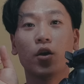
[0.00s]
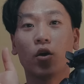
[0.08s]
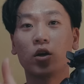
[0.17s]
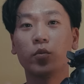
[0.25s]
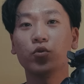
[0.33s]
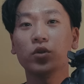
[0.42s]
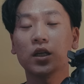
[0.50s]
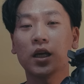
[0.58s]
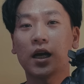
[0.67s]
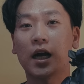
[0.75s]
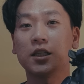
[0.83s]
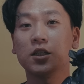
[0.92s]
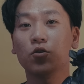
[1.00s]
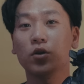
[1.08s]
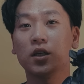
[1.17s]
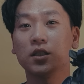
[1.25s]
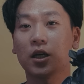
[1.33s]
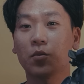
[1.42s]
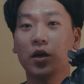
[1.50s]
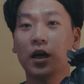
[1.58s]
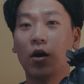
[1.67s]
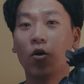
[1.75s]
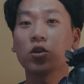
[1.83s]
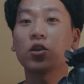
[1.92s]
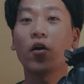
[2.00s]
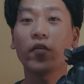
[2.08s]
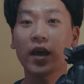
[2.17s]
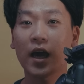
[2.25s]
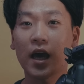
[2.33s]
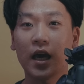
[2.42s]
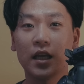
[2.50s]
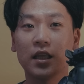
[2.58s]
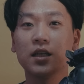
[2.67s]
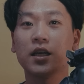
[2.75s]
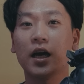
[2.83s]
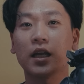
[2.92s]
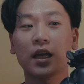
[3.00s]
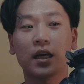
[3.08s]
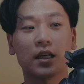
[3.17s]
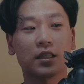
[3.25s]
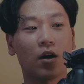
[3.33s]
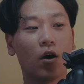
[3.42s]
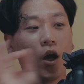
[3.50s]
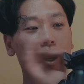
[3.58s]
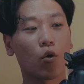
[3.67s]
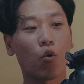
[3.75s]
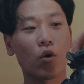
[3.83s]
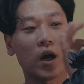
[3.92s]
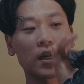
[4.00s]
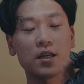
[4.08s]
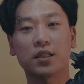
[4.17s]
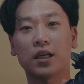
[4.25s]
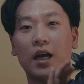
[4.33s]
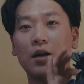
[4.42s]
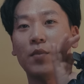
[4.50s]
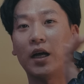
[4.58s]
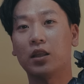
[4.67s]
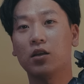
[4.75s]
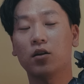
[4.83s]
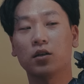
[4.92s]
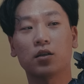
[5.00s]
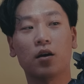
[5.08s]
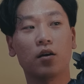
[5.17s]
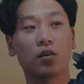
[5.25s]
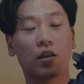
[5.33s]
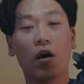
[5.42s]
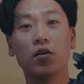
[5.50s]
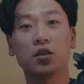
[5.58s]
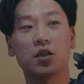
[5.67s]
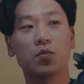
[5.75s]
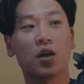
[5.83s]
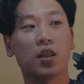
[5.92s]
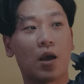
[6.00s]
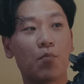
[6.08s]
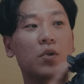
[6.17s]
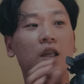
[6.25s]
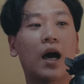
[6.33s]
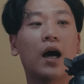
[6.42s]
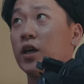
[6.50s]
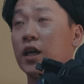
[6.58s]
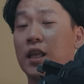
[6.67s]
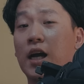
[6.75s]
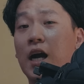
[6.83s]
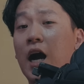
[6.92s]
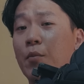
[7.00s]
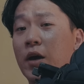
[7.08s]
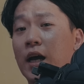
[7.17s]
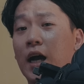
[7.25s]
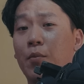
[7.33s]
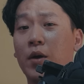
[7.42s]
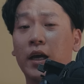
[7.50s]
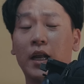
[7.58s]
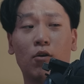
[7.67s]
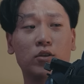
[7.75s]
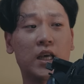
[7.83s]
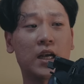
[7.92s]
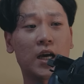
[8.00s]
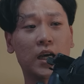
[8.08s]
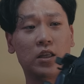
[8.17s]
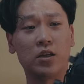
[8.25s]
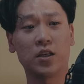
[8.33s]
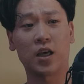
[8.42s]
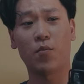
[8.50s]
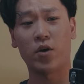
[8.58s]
여러분들이 가지고 있는 장비가 어떤 게 있느냐에 따라서 공간을 잘 만들어서 넣으시면 됩니다. 이게 딱 카메라 가방이라고 생각이 드는 게